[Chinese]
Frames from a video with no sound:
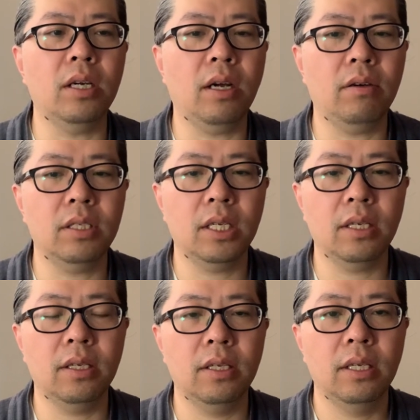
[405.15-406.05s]
然后这
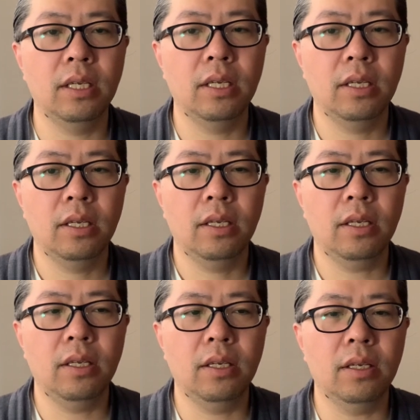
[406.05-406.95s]
个，
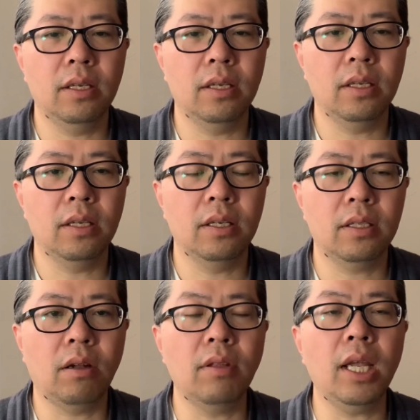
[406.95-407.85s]
呃，
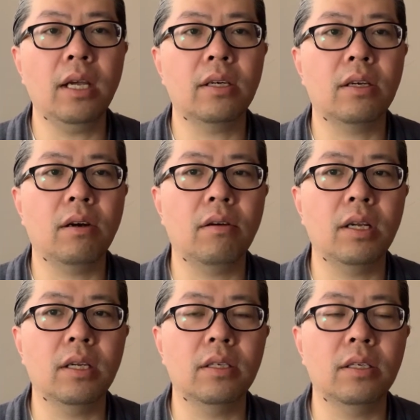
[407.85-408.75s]
到那个时候，
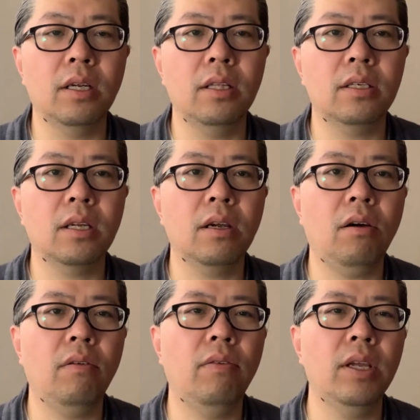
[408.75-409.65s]
这个是人的身
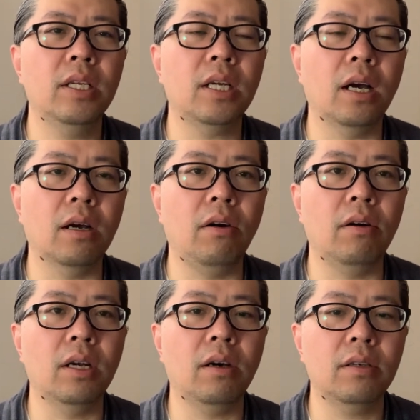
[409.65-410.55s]
高非常高，
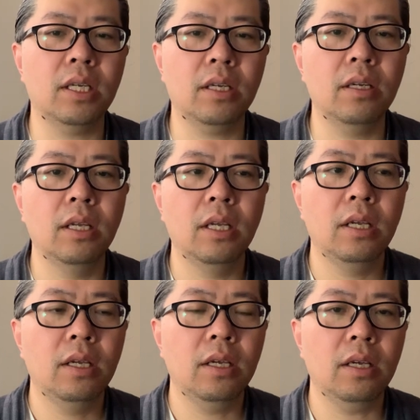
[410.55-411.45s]
然后这个，
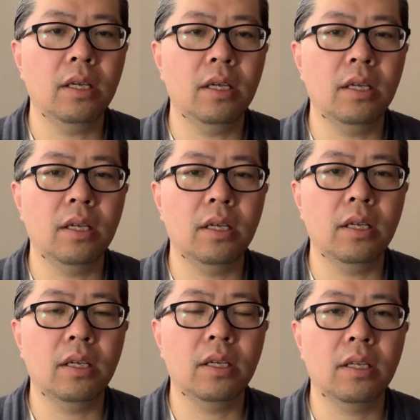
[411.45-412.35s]

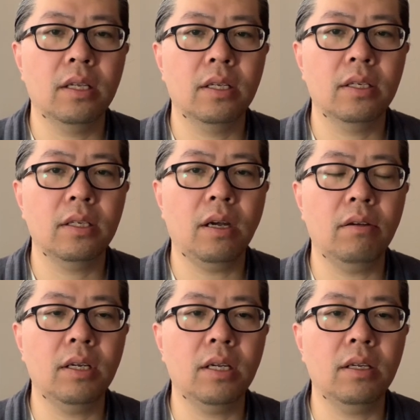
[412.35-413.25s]
呃，然
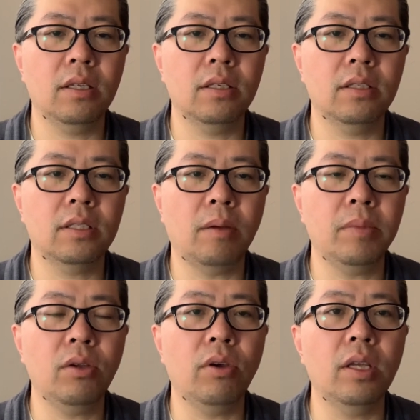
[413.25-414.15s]
后这个咱
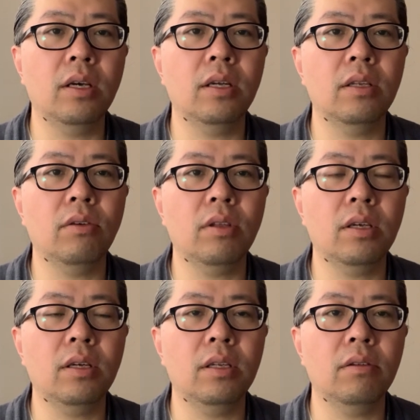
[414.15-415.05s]
们有一个有一
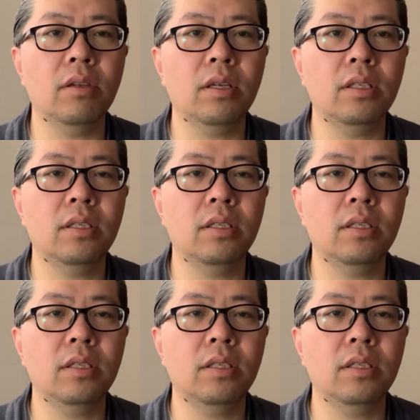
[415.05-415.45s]
个有一个